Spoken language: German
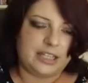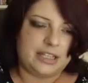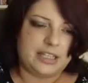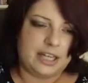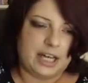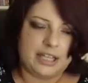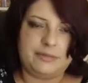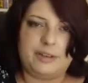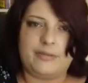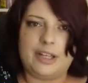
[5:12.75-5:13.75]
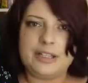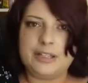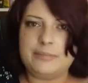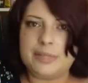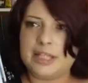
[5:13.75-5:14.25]
den ich gerade verwende
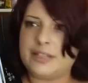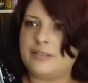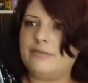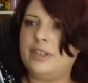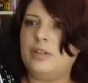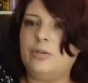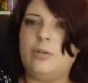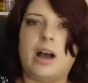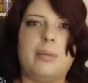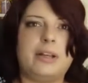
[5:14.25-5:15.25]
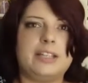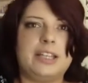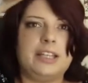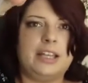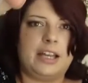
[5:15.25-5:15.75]
im letzten Video, aber
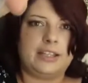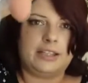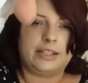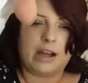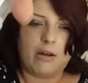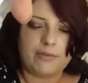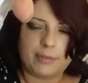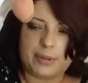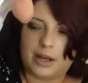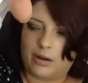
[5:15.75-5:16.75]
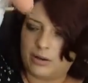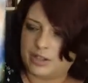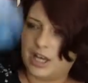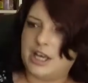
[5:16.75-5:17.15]
den hier hatte ich aufgebraucht.